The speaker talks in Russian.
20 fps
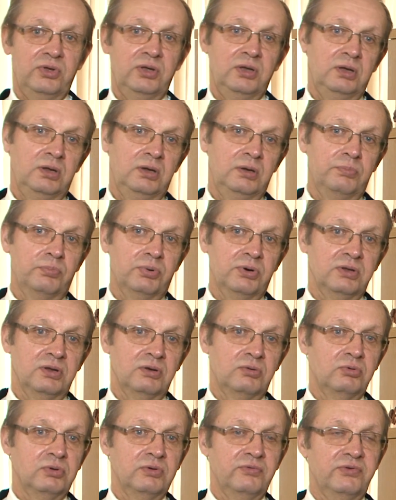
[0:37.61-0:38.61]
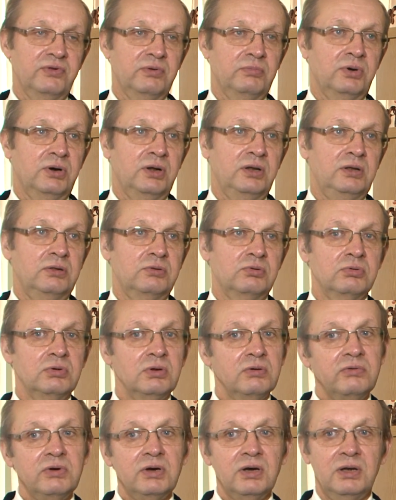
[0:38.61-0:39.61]
и протоколов собраний
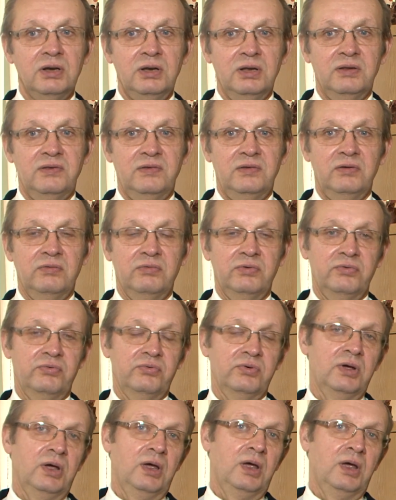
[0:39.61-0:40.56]
трудовых коллективов